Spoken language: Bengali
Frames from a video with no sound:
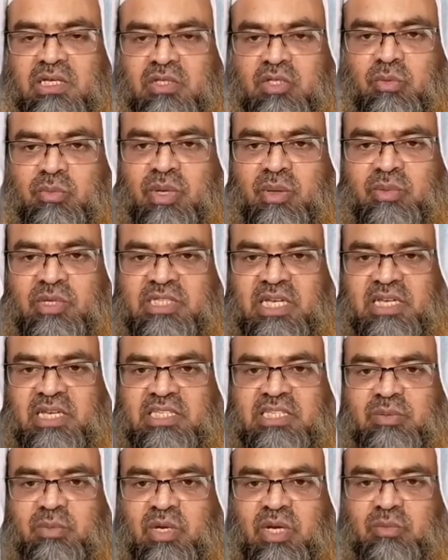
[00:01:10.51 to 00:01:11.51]
তবে আমরা
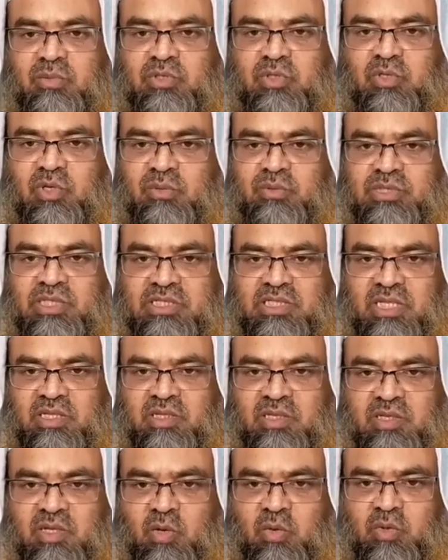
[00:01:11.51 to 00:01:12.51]
জান্নাতি বলার মতো ক্ষমতা
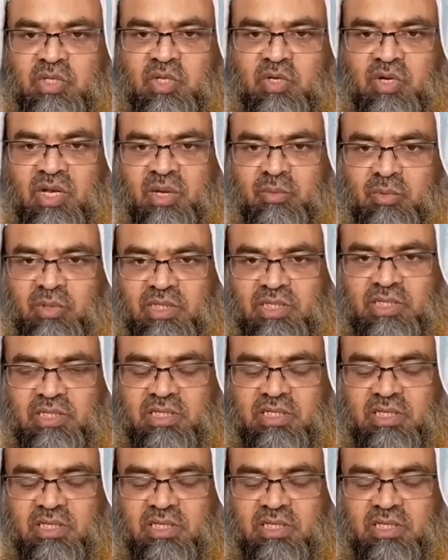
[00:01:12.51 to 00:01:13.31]
তাদের কেউ যেন না বলি